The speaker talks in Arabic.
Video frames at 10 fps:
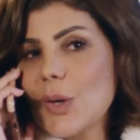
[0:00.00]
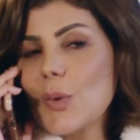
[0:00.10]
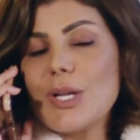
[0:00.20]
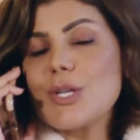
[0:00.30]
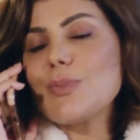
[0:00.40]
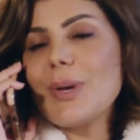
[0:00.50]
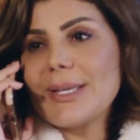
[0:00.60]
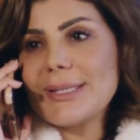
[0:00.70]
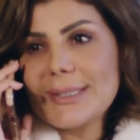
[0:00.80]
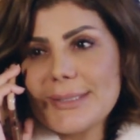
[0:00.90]
وليش ما
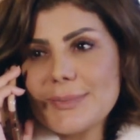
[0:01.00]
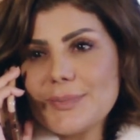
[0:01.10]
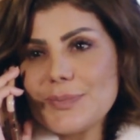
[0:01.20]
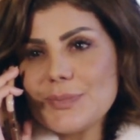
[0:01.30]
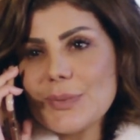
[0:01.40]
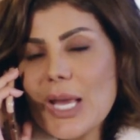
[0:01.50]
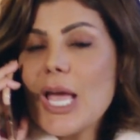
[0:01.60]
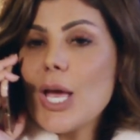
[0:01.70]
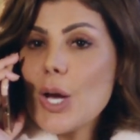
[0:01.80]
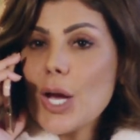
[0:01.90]
قلت لي
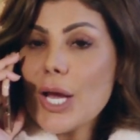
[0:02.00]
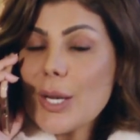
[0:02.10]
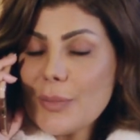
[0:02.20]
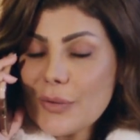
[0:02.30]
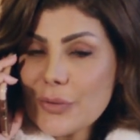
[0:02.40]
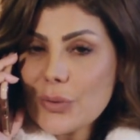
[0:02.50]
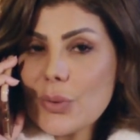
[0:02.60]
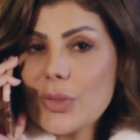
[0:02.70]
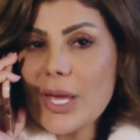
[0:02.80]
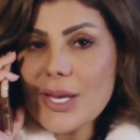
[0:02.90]

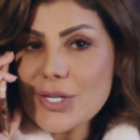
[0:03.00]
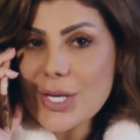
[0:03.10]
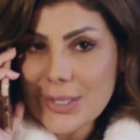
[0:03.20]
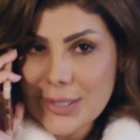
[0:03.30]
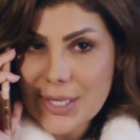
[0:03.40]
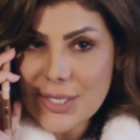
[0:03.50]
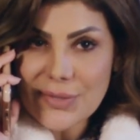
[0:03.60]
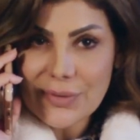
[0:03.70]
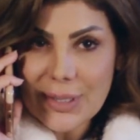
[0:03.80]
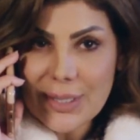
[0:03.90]
المفروض اي شيء تحس
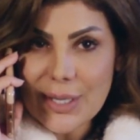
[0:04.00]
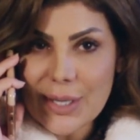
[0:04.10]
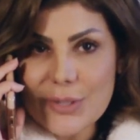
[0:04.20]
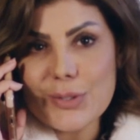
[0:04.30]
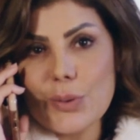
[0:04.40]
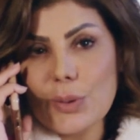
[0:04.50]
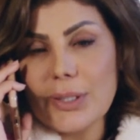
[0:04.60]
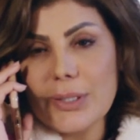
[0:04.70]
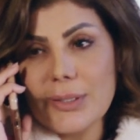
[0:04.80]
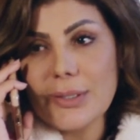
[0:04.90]
فيه تقول
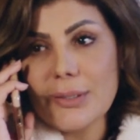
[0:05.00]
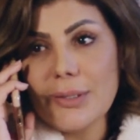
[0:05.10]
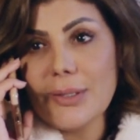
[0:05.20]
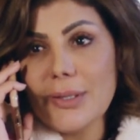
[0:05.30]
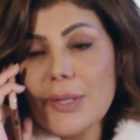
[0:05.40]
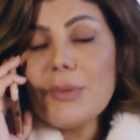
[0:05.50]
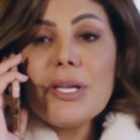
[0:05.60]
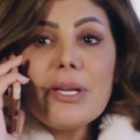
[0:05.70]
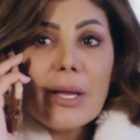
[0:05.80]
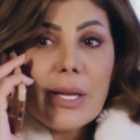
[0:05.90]
لي
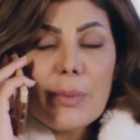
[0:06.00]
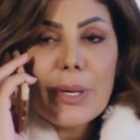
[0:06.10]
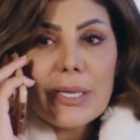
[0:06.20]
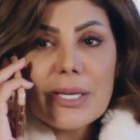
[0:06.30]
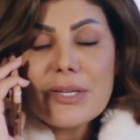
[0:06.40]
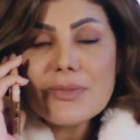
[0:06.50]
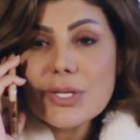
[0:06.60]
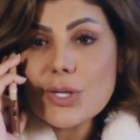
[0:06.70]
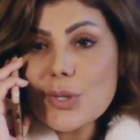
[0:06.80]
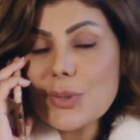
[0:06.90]
يمكن انا ابادلك لك نفس
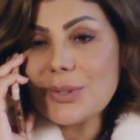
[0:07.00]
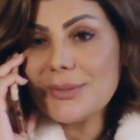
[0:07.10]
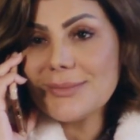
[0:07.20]
الشعور